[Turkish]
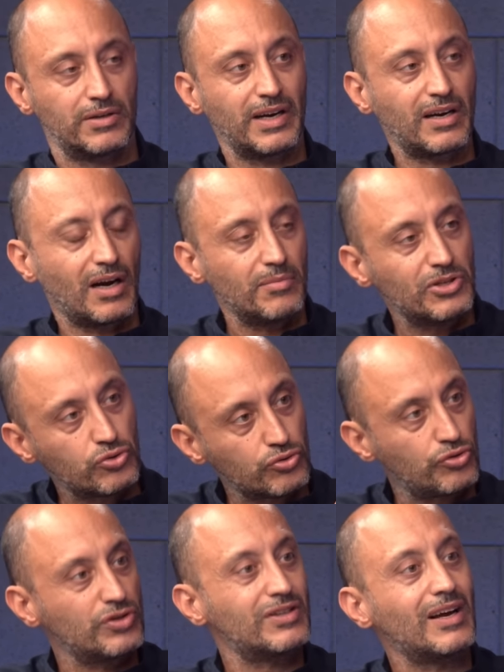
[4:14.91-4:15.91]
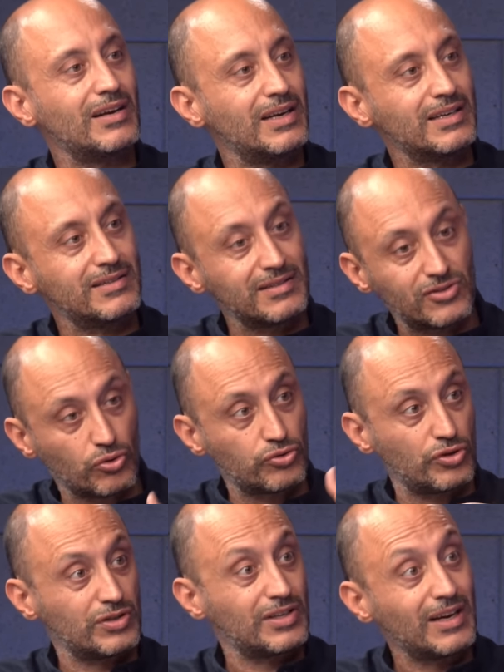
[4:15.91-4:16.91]
rekabetçi otoriterliğe gittikçe
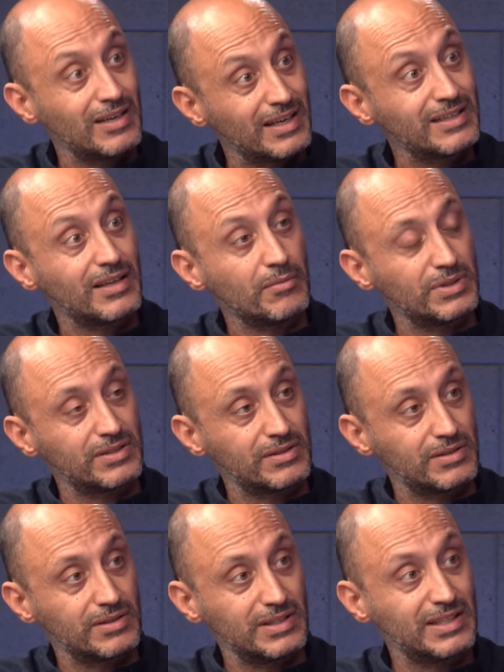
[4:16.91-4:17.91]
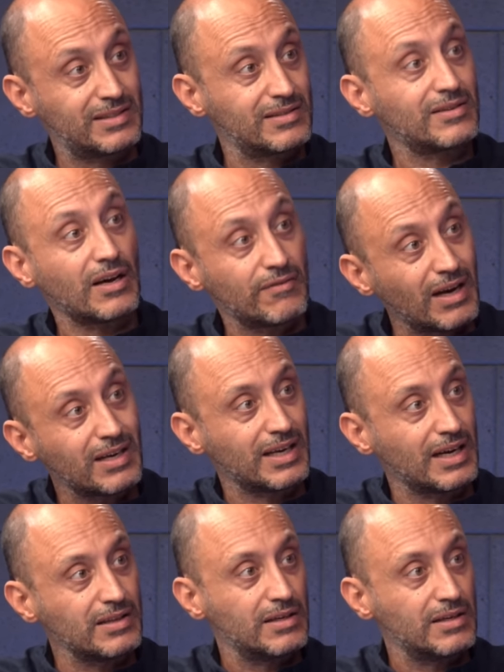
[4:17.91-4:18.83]
otoriterliğe giden bir iktidar varken